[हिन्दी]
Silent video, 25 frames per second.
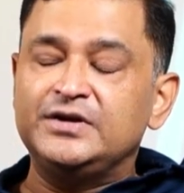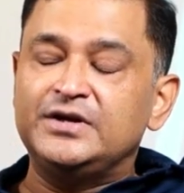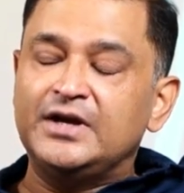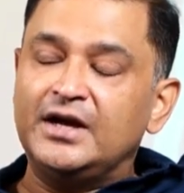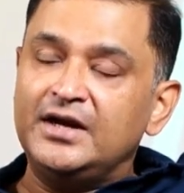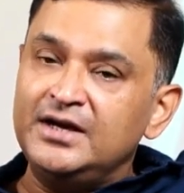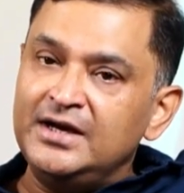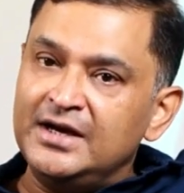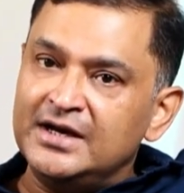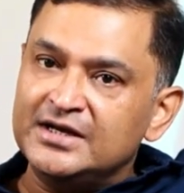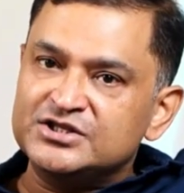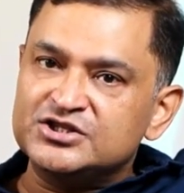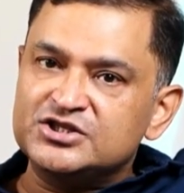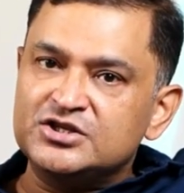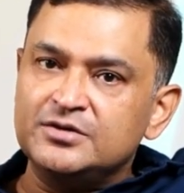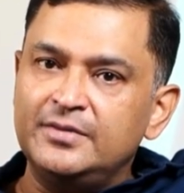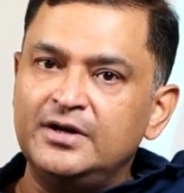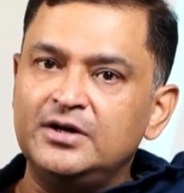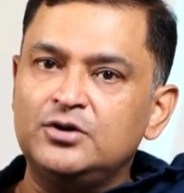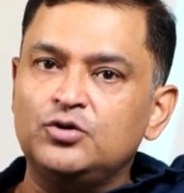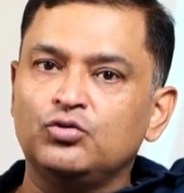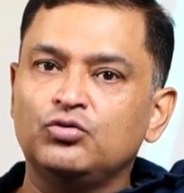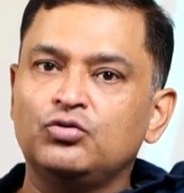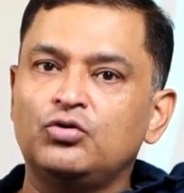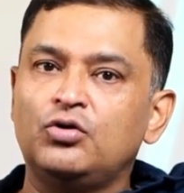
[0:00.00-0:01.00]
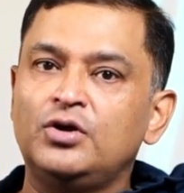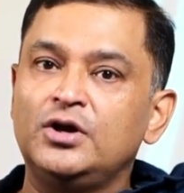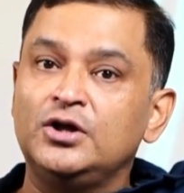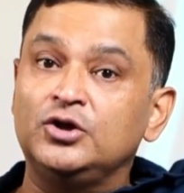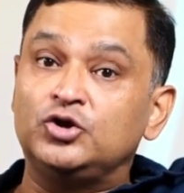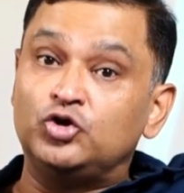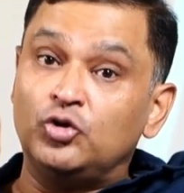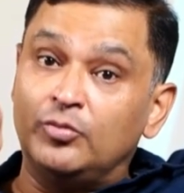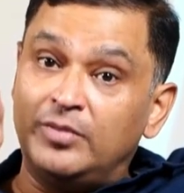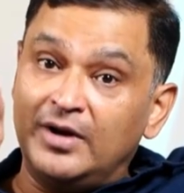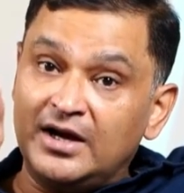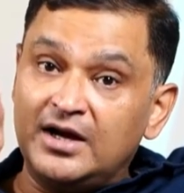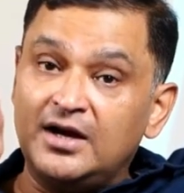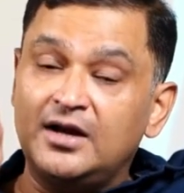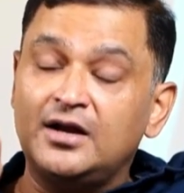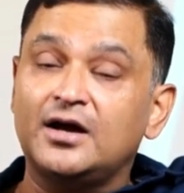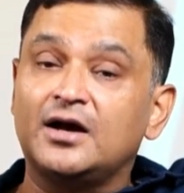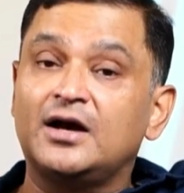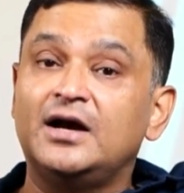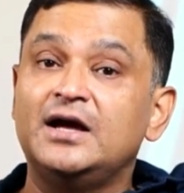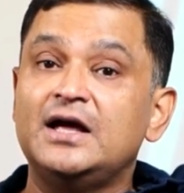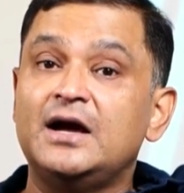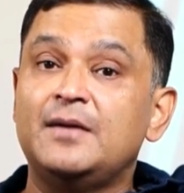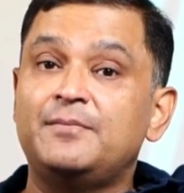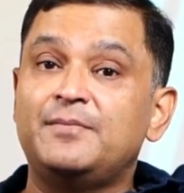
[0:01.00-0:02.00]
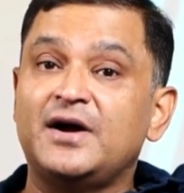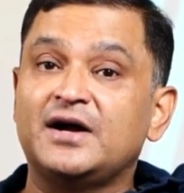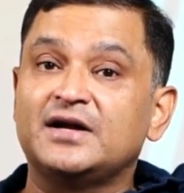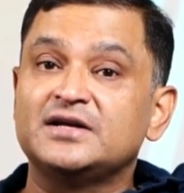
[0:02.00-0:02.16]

यही एस्टिमेट उन्होंने दोबारा लगाया